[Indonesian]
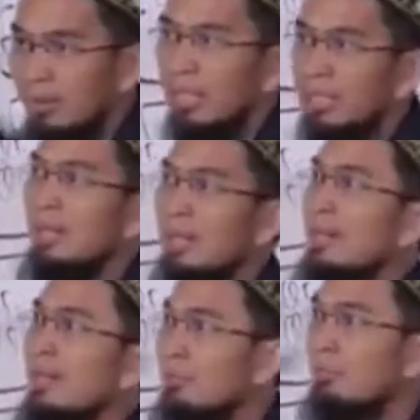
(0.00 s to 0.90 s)
dengan
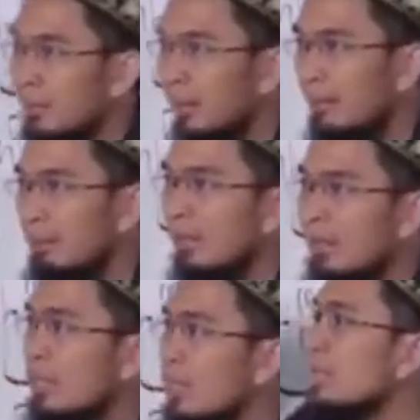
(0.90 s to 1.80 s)
nilai-nilai yang berkah.
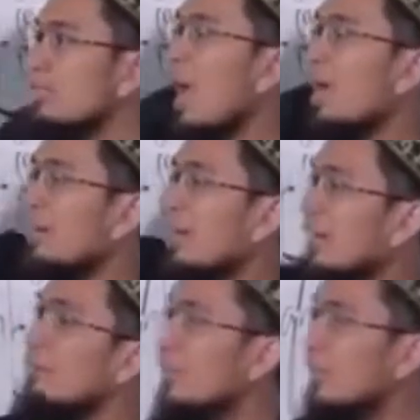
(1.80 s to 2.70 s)
Jadi
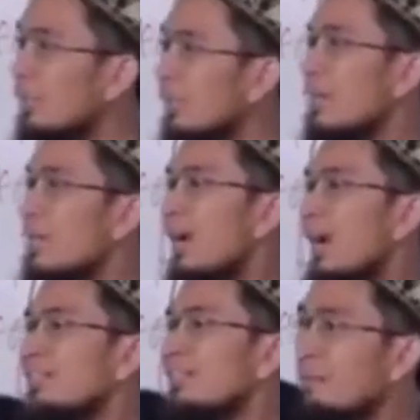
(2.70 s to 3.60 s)
seakan-akan begini,
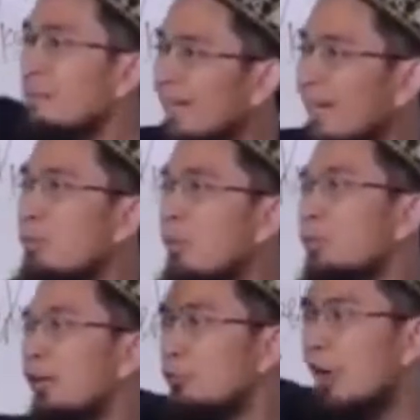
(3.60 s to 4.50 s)
Jangan sampai kamu
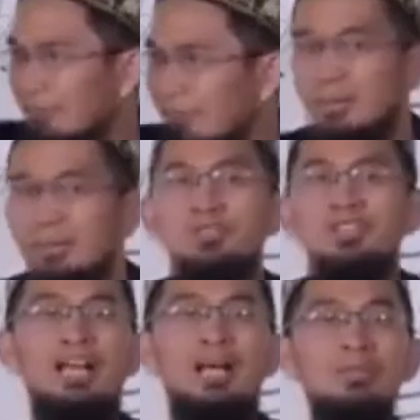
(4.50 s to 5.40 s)
kemudian wafat,
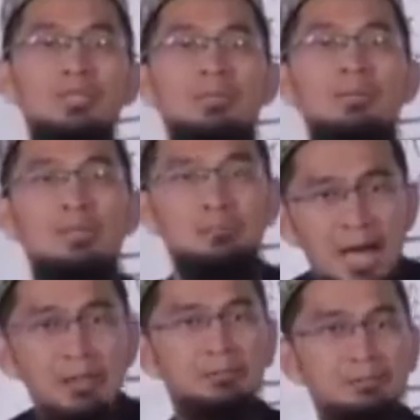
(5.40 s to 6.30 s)
usia kamu tidak
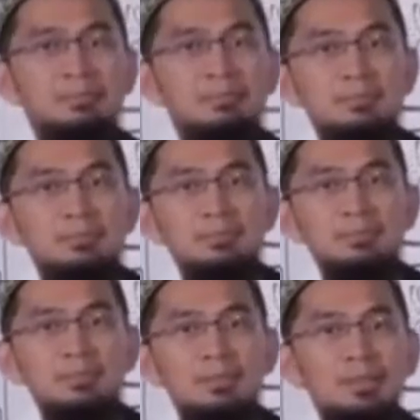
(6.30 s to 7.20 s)
bermanfaat.
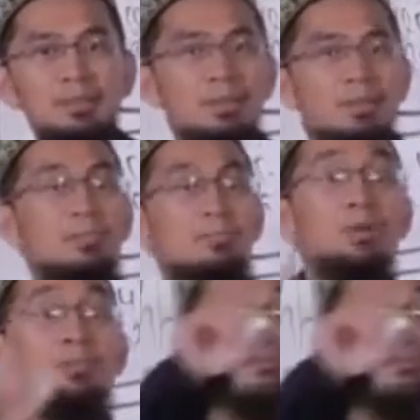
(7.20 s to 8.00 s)
Di, mohon